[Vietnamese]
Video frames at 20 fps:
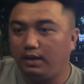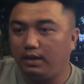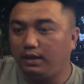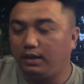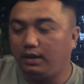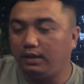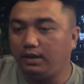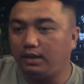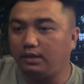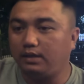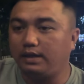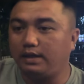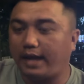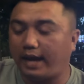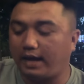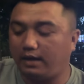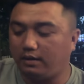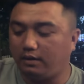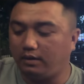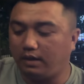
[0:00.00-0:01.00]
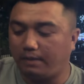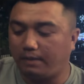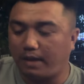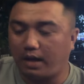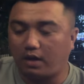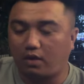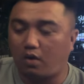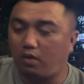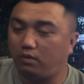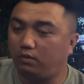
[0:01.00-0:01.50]
thứ nhất thứ hai nữa là bà
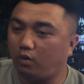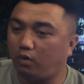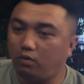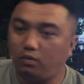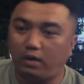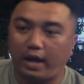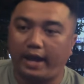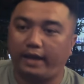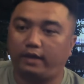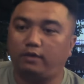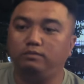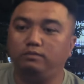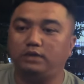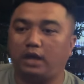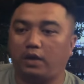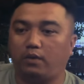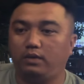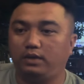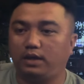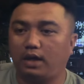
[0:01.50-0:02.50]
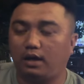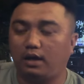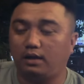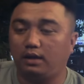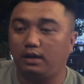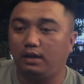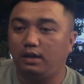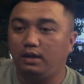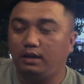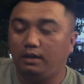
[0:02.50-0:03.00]
con uống ai cũng chịu hết trơn
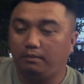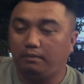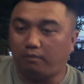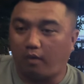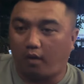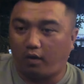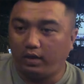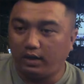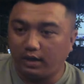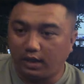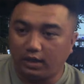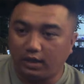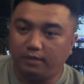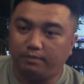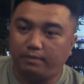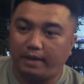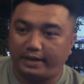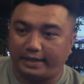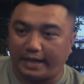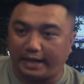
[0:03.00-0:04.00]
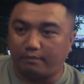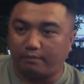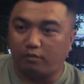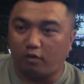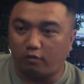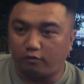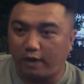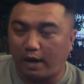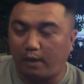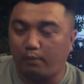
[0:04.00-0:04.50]
mỗi người mà đặt
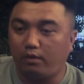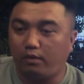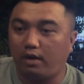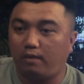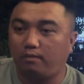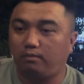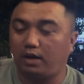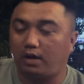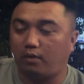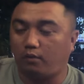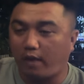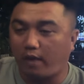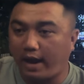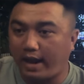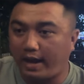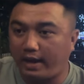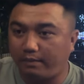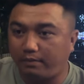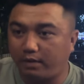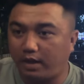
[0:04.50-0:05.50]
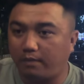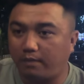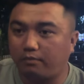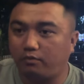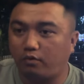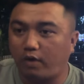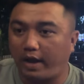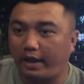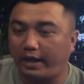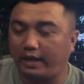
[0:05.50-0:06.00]
một phần phải không là qua
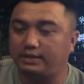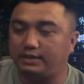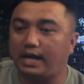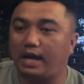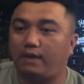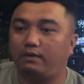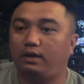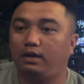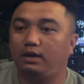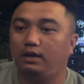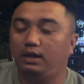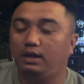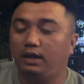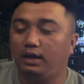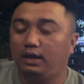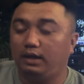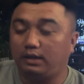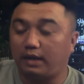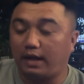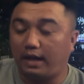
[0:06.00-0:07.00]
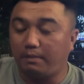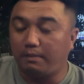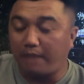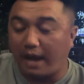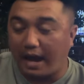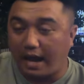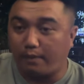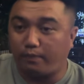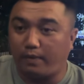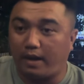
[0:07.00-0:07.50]
qua ngày sau đó tôi lấy
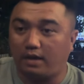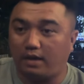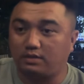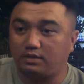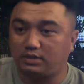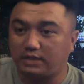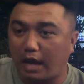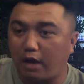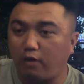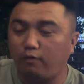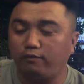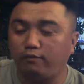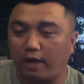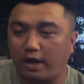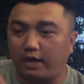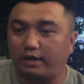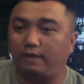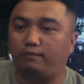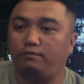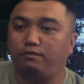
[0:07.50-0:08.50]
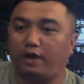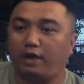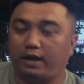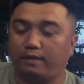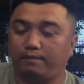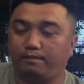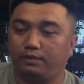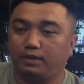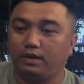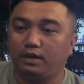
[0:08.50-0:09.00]
3 phần 6 phần 5
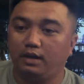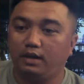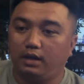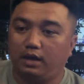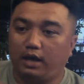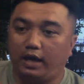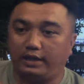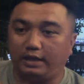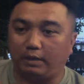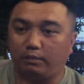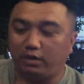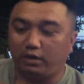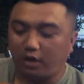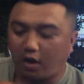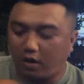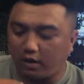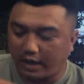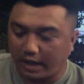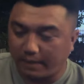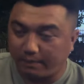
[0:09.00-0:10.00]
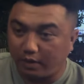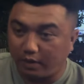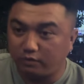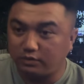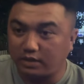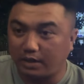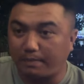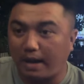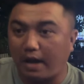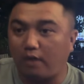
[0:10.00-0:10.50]
phần thì trong khi đó là em Hiếu
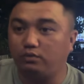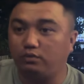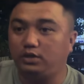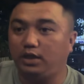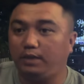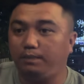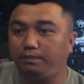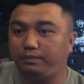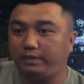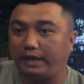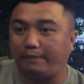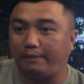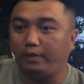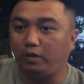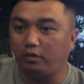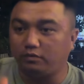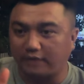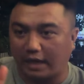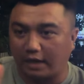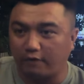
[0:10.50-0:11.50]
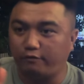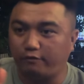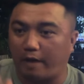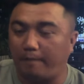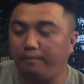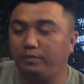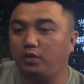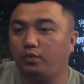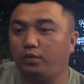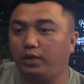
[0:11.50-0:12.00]
sẽ bao ship và em Hiếu tặng
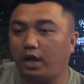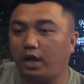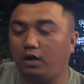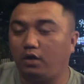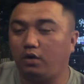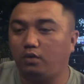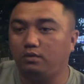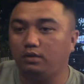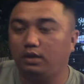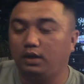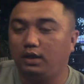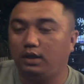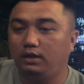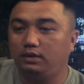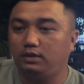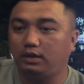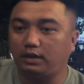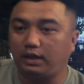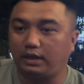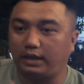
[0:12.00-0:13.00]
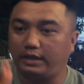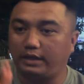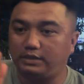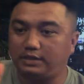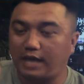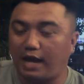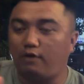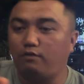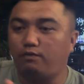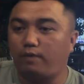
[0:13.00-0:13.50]
phẩm cho quý vị luôn tức là lấy
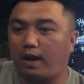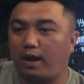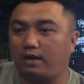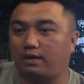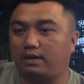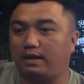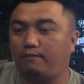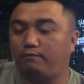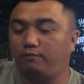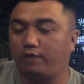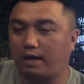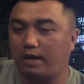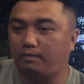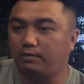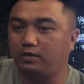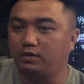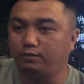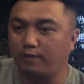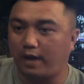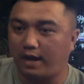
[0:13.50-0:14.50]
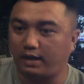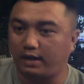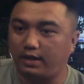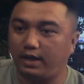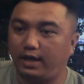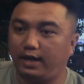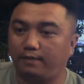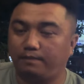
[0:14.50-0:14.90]
6 phần 5 phần 10 phần vậy đó